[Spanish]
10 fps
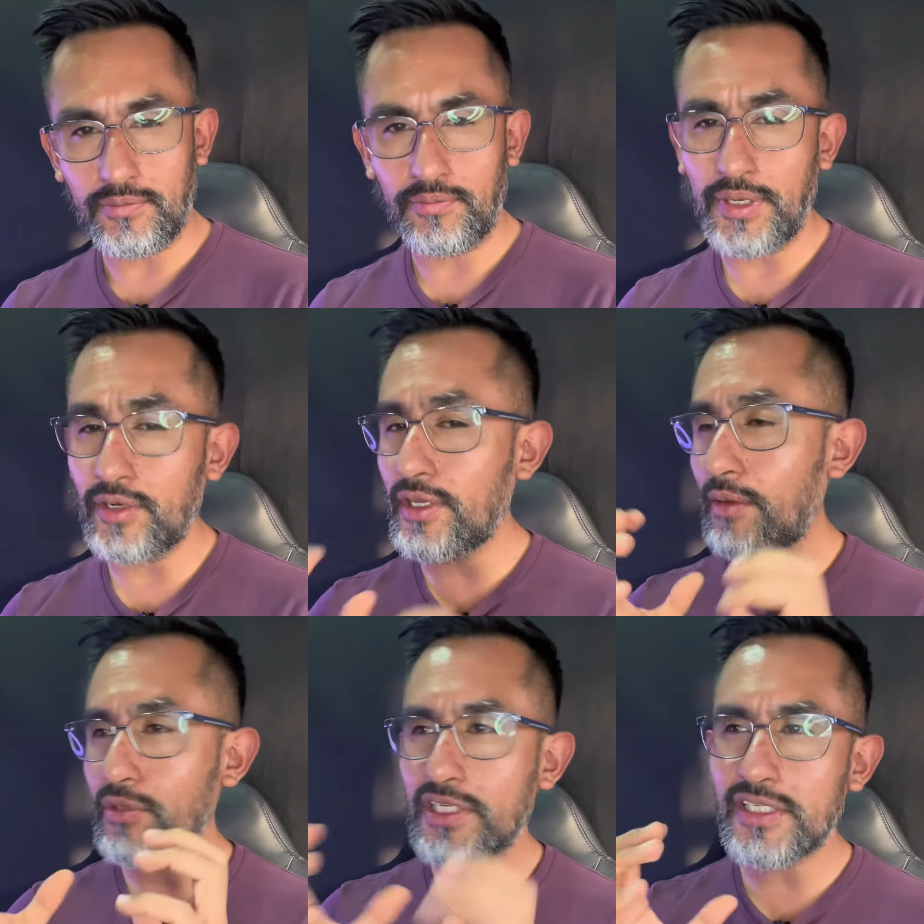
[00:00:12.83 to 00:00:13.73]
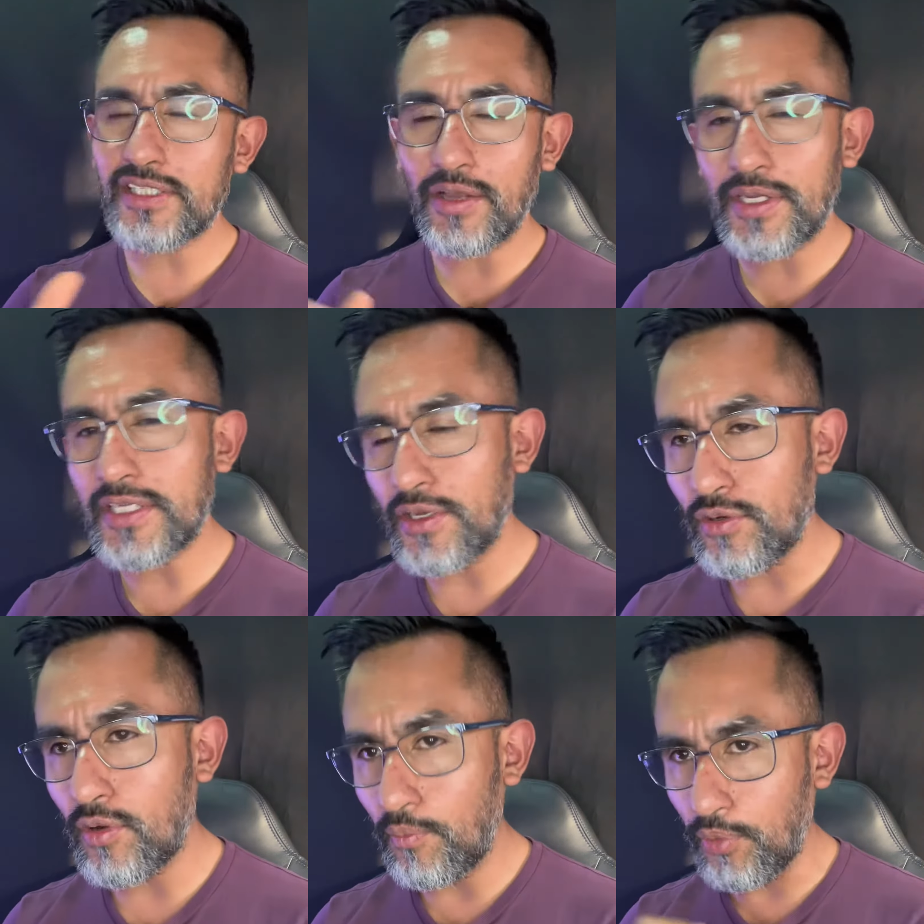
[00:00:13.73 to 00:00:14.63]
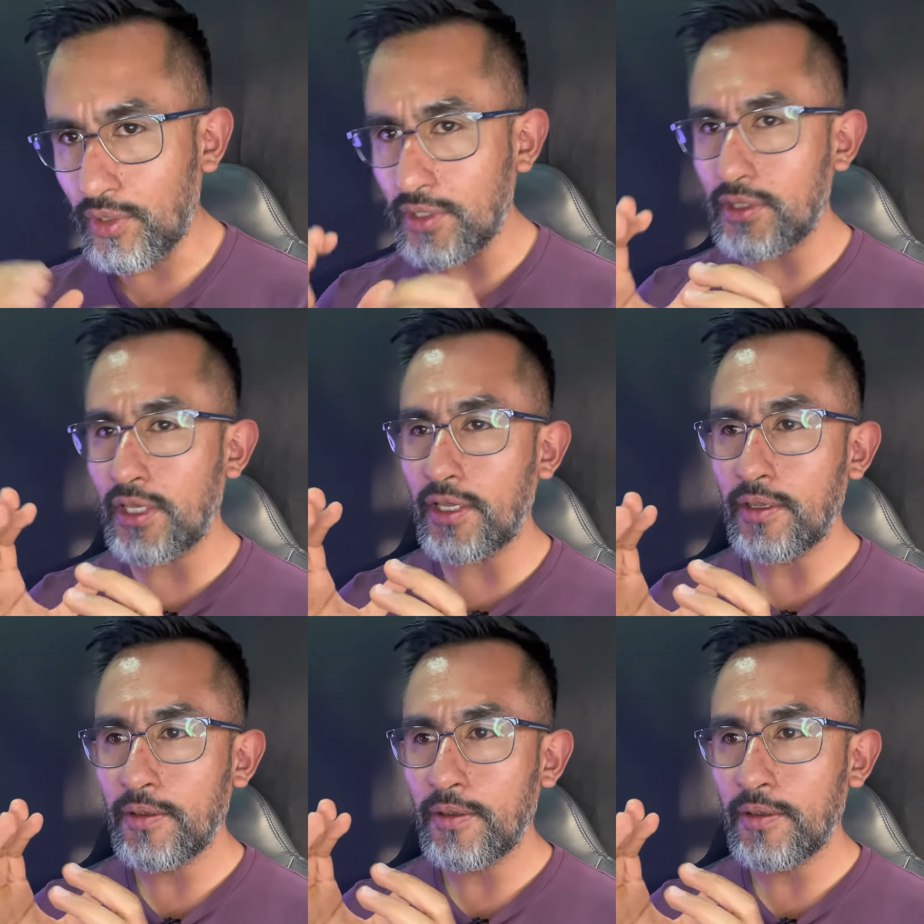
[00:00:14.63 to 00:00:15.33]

Pero digamos que esta vez hay un componente